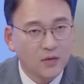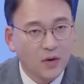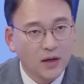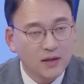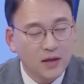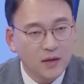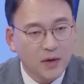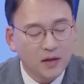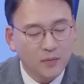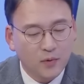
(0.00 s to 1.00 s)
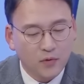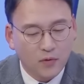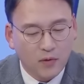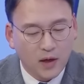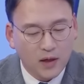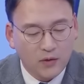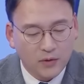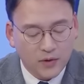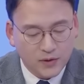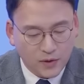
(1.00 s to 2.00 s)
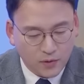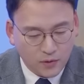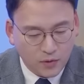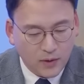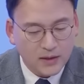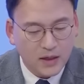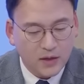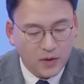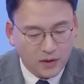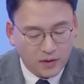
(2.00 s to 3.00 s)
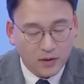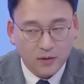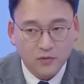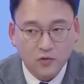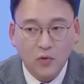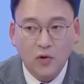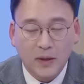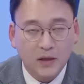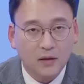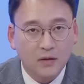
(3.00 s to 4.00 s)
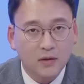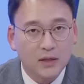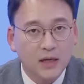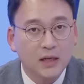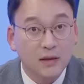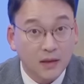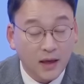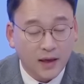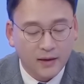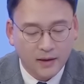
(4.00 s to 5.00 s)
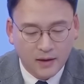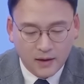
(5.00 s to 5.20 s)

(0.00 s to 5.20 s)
굉장히 많은 보도가 이루어졌었고 화제가 됐던 주목을 받았던 자리인데